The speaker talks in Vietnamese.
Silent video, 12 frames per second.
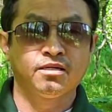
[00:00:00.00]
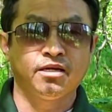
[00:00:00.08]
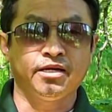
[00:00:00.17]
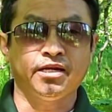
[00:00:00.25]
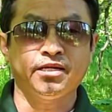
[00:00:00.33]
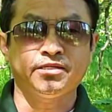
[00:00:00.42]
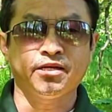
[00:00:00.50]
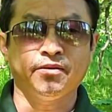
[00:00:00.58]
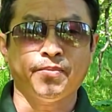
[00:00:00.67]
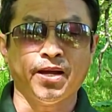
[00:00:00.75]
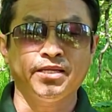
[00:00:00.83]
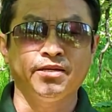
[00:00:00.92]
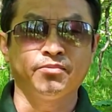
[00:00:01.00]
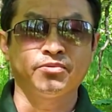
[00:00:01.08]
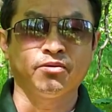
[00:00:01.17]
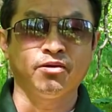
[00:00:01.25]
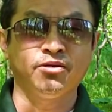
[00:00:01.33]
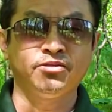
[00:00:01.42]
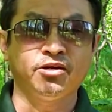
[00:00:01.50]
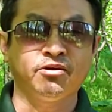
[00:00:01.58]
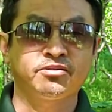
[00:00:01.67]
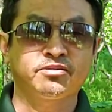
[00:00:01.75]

ấy này chỉ ba nhiên một trâu lớn trời